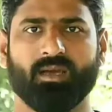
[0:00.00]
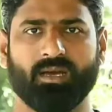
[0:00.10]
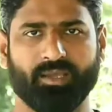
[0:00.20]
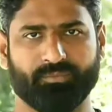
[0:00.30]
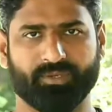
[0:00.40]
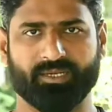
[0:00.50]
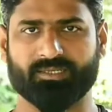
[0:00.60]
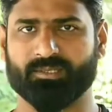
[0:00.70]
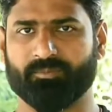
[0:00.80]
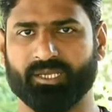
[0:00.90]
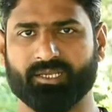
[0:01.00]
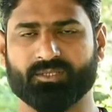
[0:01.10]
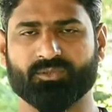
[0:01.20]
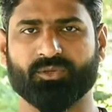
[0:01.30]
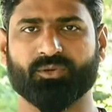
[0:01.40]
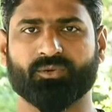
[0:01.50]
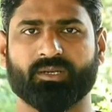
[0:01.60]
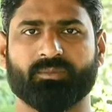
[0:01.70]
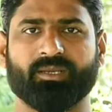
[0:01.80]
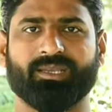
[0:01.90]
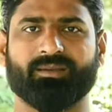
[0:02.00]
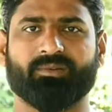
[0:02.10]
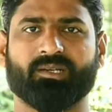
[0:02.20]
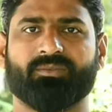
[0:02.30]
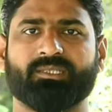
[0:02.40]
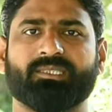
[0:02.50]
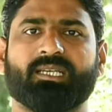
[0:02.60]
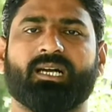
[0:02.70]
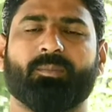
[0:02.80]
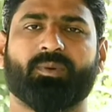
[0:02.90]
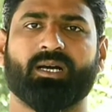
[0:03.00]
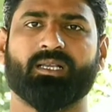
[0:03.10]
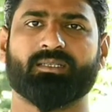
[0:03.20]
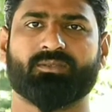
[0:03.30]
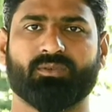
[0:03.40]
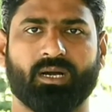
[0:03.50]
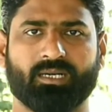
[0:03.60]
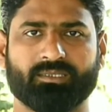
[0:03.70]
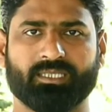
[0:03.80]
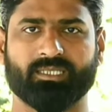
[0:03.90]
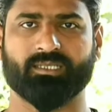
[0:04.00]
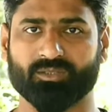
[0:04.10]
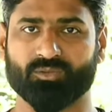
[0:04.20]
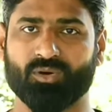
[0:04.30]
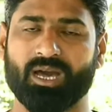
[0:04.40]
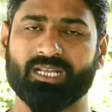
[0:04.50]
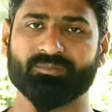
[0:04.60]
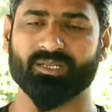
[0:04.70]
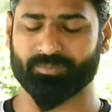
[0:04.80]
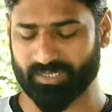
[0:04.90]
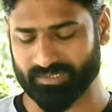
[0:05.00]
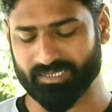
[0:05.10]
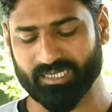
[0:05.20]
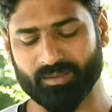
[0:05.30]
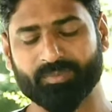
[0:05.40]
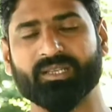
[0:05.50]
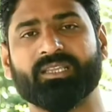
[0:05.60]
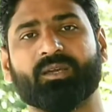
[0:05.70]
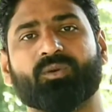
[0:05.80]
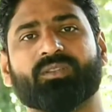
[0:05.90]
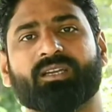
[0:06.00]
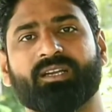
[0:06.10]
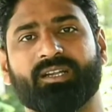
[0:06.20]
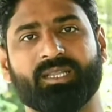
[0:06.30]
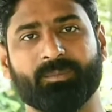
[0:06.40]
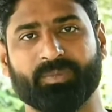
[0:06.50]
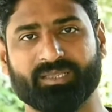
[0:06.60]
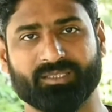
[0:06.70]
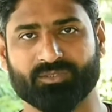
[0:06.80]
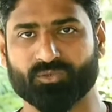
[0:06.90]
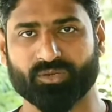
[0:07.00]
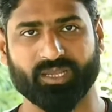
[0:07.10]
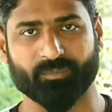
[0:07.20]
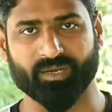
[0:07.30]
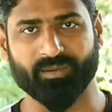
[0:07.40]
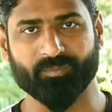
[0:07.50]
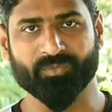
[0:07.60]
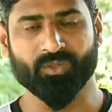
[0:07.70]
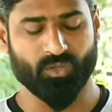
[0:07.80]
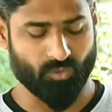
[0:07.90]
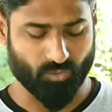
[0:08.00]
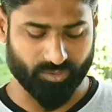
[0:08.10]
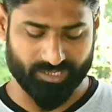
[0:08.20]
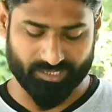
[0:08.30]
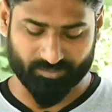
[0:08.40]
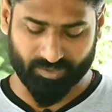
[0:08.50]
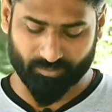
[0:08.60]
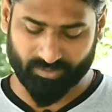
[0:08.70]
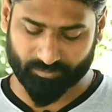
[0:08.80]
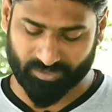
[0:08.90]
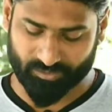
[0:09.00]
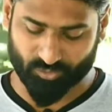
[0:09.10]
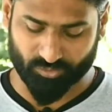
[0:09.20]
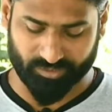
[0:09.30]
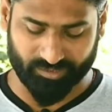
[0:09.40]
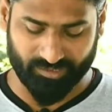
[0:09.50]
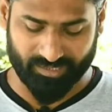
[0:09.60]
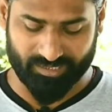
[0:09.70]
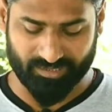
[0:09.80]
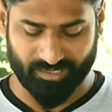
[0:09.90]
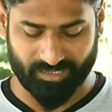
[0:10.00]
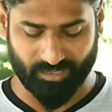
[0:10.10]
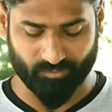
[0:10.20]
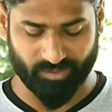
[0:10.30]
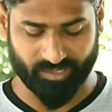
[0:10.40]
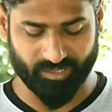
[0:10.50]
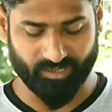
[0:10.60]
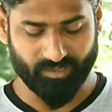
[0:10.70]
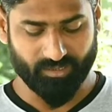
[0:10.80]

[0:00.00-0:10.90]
हाय फ्रेंड्स पीके स्टूडियो कोटा में एक बार फिर से आपका स्वागत है तो आज मेरे पास है यहाँ पर निकोन का डी पैंतीस कैमरा और इसमें मेरे पास जो किट लेंस लगा हुआ है